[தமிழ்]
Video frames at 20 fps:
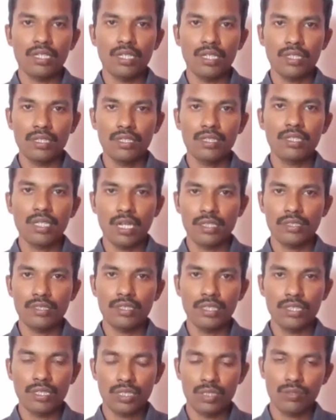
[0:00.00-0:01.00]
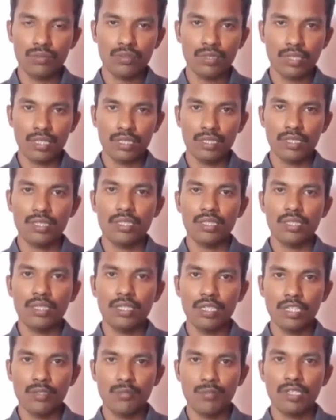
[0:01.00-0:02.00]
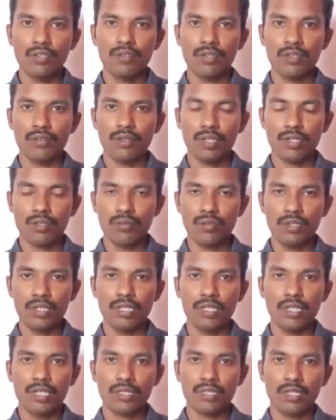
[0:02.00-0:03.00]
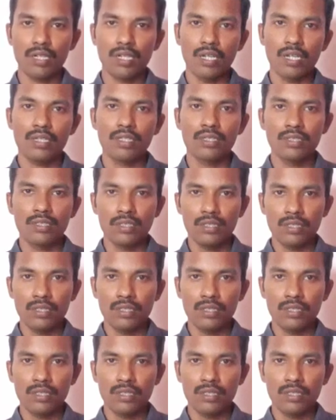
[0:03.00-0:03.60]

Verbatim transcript: எது நிலச்சி நிற்குங்கிறது இனிமேல் வரக்கூடிய நாட்களில்